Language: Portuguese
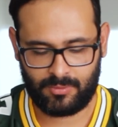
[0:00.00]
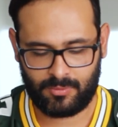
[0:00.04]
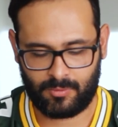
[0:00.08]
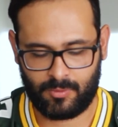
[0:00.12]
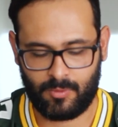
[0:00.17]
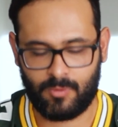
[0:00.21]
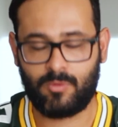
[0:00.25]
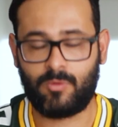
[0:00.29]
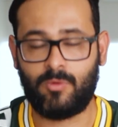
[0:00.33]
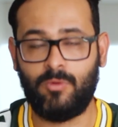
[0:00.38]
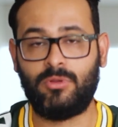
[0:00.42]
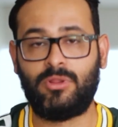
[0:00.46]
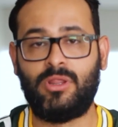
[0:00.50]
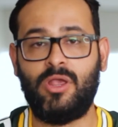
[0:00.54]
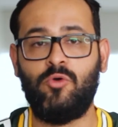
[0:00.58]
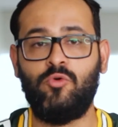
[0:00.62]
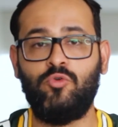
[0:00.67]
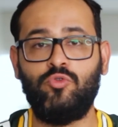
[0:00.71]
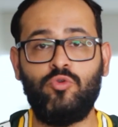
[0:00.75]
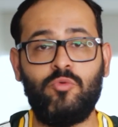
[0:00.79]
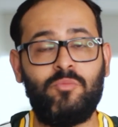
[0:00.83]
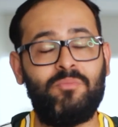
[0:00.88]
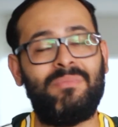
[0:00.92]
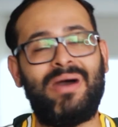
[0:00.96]
com o
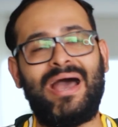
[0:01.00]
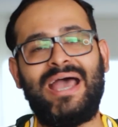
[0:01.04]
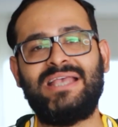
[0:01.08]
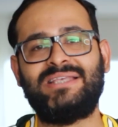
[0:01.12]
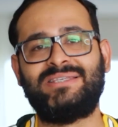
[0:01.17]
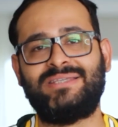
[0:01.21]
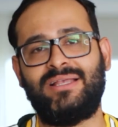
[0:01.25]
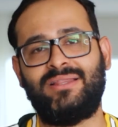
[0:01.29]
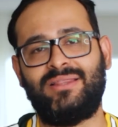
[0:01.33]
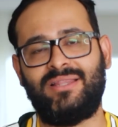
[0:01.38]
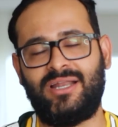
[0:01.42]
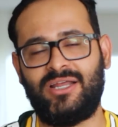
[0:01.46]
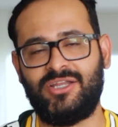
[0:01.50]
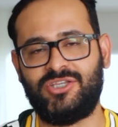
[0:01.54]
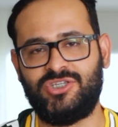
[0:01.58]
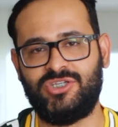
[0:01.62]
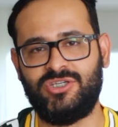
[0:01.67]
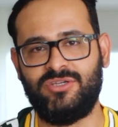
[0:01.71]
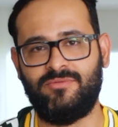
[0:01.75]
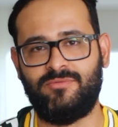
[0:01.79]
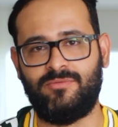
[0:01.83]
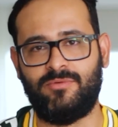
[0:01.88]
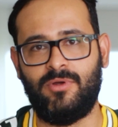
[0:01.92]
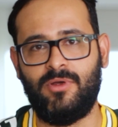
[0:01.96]
conteúdo mais
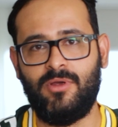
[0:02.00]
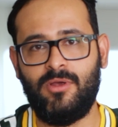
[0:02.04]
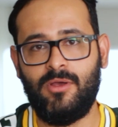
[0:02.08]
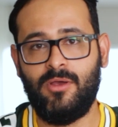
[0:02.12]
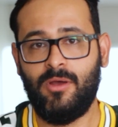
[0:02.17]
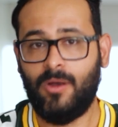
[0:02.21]
atrativo.